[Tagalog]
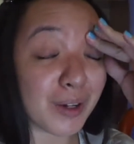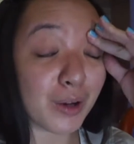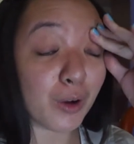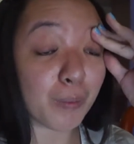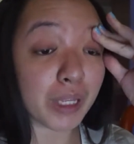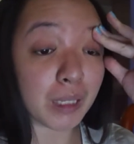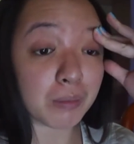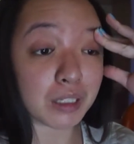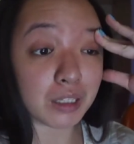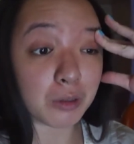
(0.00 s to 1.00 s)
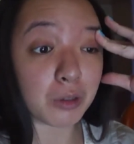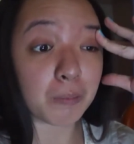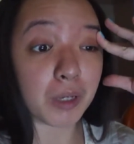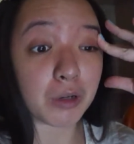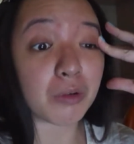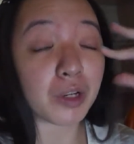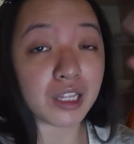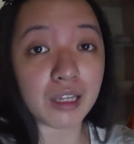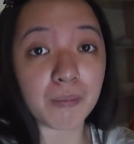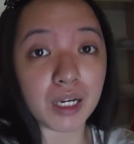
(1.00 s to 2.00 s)
Mag-open naman daw yun. Pero kung
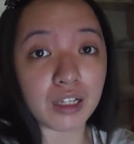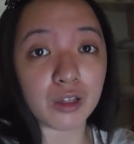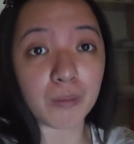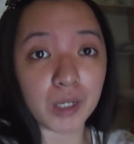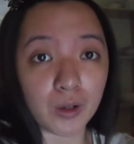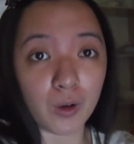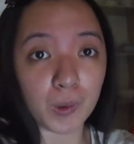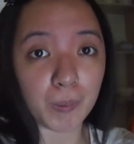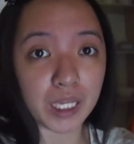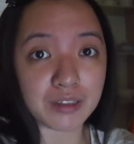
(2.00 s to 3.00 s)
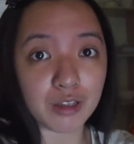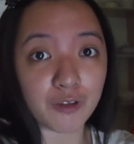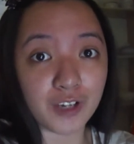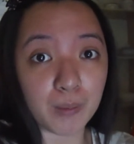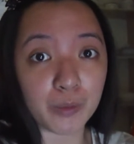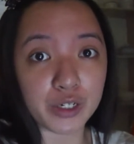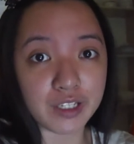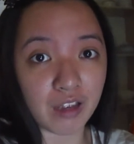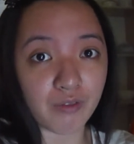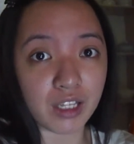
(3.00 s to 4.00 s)
hindi pa rin daw mag-open, sa November
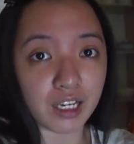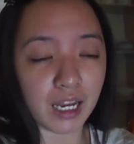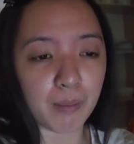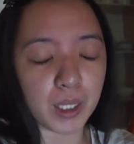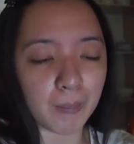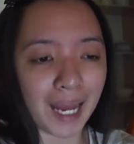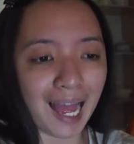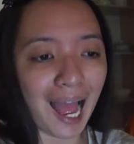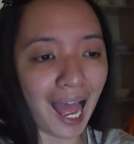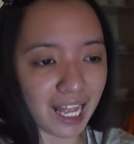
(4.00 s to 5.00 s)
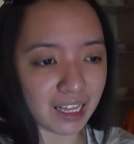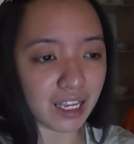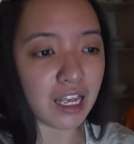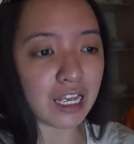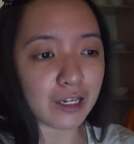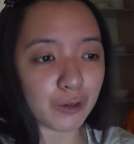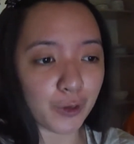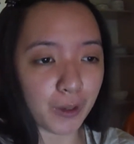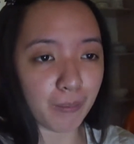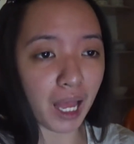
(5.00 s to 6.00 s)
7 na namin maa-add yung
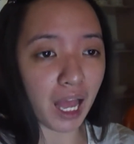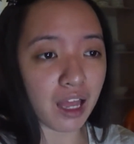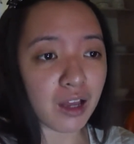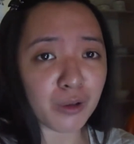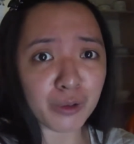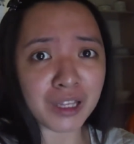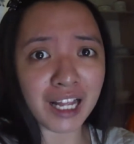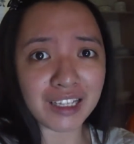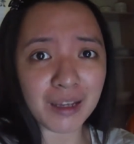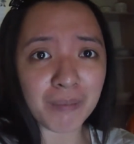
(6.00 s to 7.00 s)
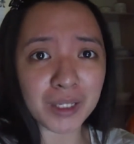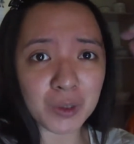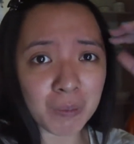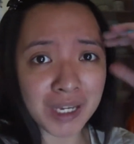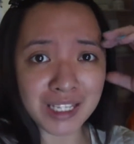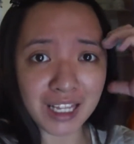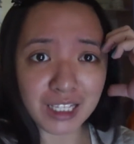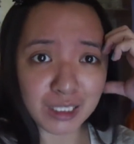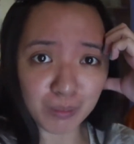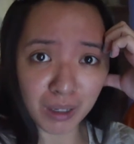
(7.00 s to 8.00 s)
iba. Good luck naman kung may
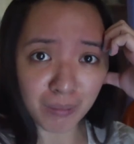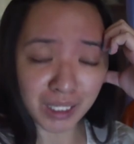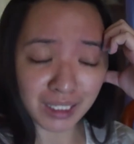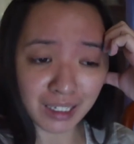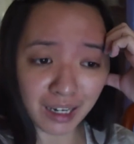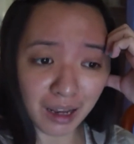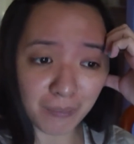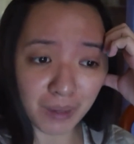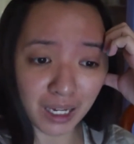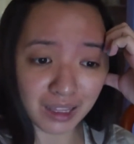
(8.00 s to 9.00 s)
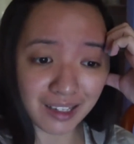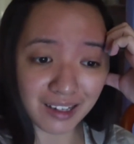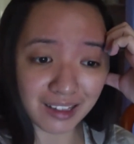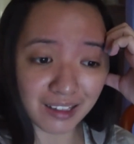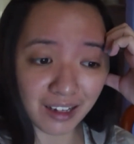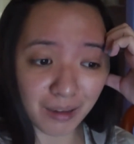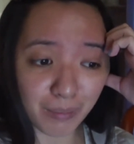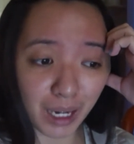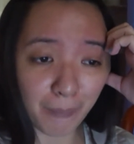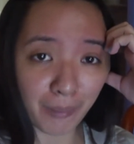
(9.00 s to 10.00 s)
slots pang matira. Baka tira-tira.
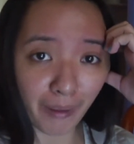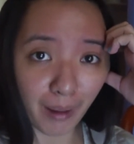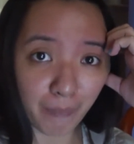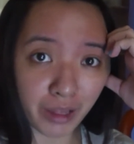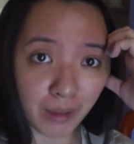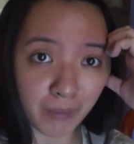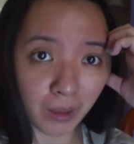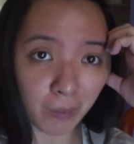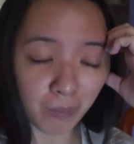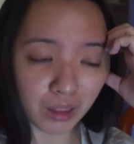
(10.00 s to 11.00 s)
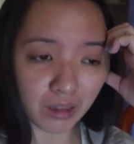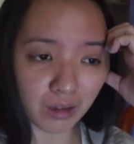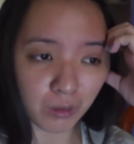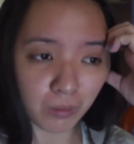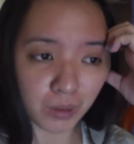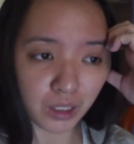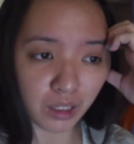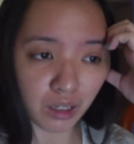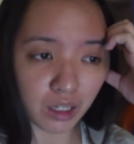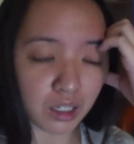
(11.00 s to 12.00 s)
Baka pang gabi naman yung matira. Ano ba
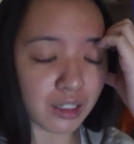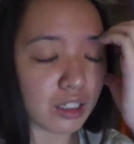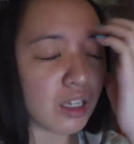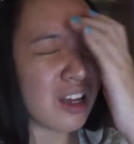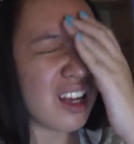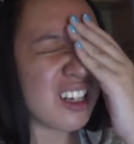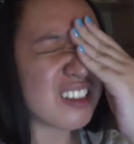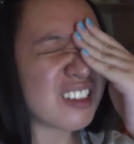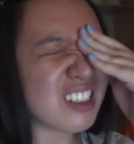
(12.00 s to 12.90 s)
yan? Nga.